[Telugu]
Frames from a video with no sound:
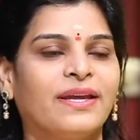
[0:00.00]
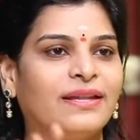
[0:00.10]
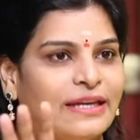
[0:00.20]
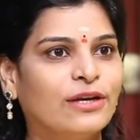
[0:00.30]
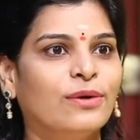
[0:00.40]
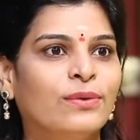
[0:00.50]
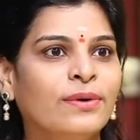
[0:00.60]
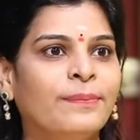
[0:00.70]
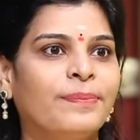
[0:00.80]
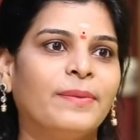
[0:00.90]
ఇది ఇల్లు
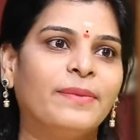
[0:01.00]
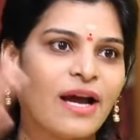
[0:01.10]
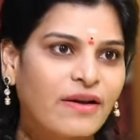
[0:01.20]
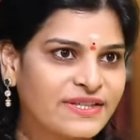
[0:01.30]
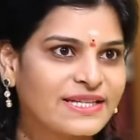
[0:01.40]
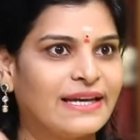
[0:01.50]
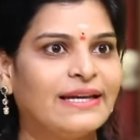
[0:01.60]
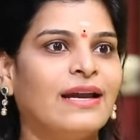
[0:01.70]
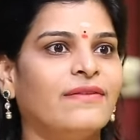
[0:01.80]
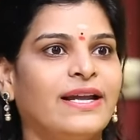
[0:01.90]
మీరు ఆఫీస్కి
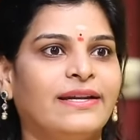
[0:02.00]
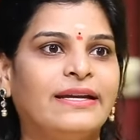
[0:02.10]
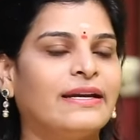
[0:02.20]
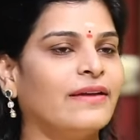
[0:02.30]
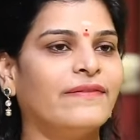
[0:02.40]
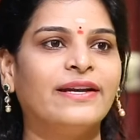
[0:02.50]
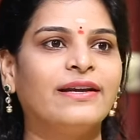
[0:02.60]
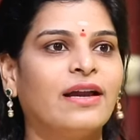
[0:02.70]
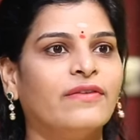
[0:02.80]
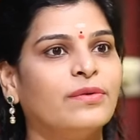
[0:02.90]
వెళ్ళి కలవాలి ఇక్కడ ఎవరిని
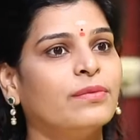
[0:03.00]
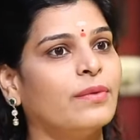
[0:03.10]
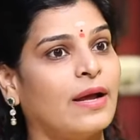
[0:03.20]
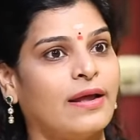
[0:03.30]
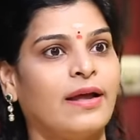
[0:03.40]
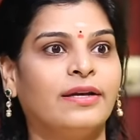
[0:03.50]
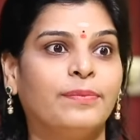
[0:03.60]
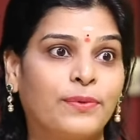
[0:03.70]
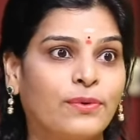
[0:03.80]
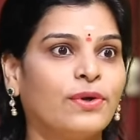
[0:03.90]
కలవరు
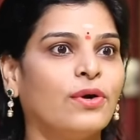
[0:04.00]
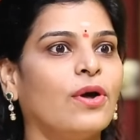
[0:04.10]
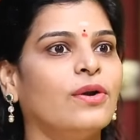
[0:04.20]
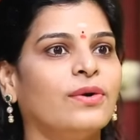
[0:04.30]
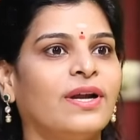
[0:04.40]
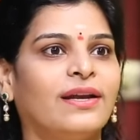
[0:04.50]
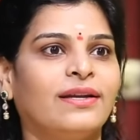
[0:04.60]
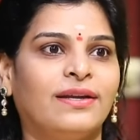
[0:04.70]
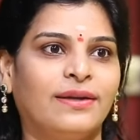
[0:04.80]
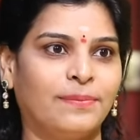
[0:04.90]
అంటే ప్రోటోకాల్
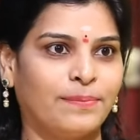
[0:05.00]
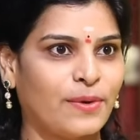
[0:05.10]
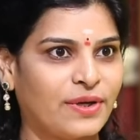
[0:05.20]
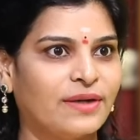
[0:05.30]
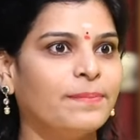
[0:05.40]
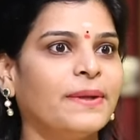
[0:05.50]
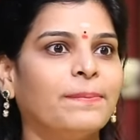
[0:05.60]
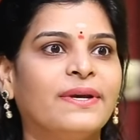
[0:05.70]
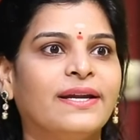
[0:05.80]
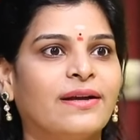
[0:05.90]
ఉండాలి ఇంపార్టెంట్
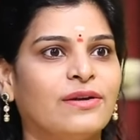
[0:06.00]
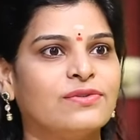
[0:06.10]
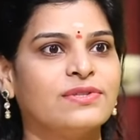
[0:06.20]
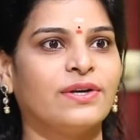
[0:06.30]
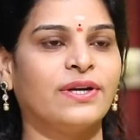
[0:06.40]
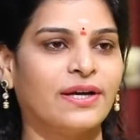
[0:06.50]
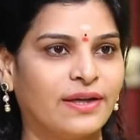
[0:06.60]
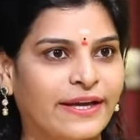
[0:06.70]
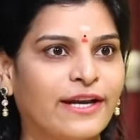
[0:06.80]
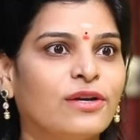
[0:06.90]
పీపుల్నే కలుస్తారు ఇక్కడ
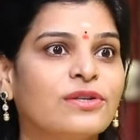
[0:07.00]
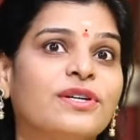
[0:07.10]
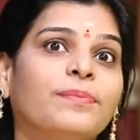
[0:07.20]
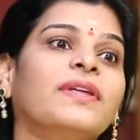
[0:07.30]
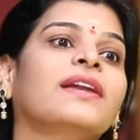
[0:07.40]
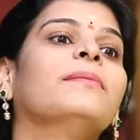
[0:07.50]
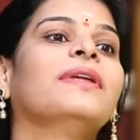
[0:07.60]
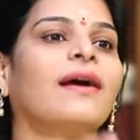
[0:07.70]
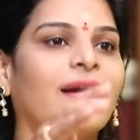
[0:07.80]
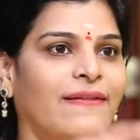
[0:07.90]
గేట్లో చెప్తేనే
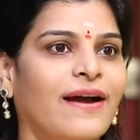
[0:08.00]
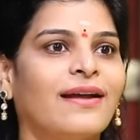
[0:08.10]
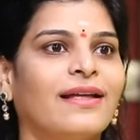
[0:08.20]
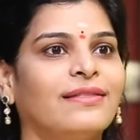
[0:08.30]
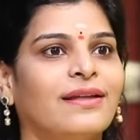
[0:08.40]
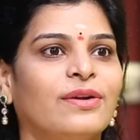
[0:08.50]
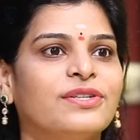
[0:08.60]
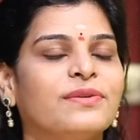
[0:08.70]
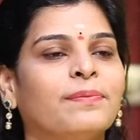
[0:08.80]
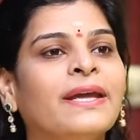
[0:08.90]
మీరు అక్కడ దాకా వెళ్తారు
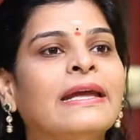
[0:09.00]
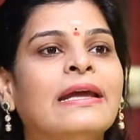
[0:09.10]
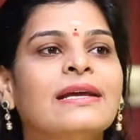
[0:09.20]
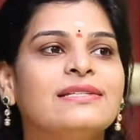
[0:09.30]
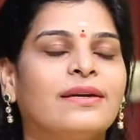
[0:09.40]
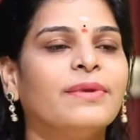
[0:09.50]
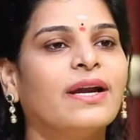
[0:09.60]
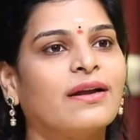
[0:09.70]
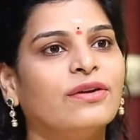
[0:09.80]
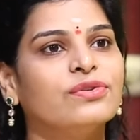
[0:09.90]
అని చెప్పి సరే
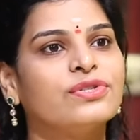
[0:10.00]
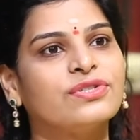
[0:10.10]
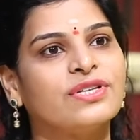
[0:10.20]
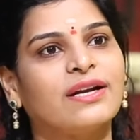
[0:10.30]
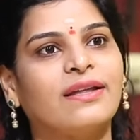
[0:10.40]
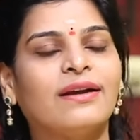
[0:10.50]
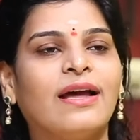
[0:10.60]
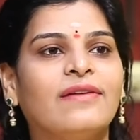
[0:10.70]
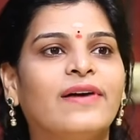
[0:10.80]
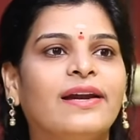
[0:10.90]
మీరు అక్కడ నుంచి వచ్చారు కదా
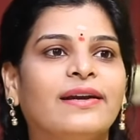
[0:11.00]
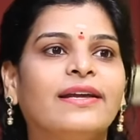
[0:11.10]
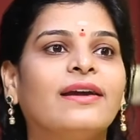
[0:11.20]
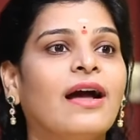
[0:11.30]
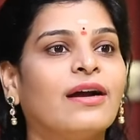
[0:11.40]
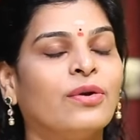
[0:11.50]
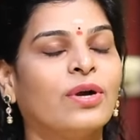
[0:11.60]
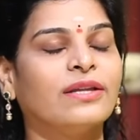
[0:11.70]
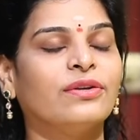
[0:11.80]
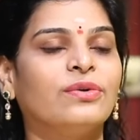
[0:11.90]
కలవాలంటే అక్కడ
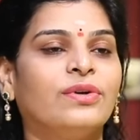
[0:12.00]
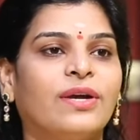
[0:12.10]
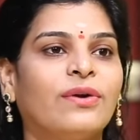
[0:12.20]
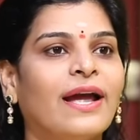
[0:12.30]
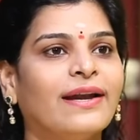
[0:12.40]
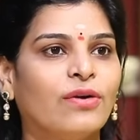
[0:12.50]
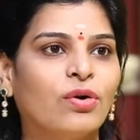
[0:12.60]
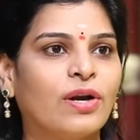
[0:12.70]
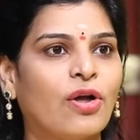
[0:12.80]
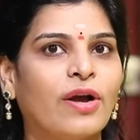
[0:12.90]
ఒక అతను ఉంటారు ఆయన
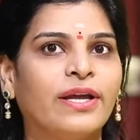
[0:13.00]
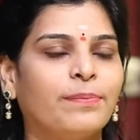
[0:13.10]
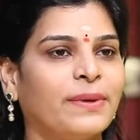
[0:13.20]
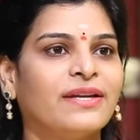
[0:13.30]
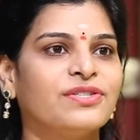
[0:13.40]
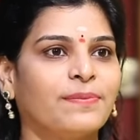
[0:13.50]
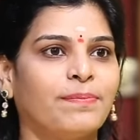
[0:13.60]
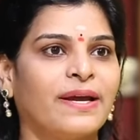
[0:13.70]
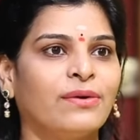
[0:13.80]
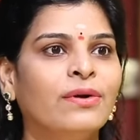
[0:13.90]
ఒక లాయర్ పేరు
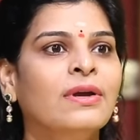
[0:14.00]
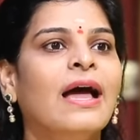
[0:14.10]
చెప్పారు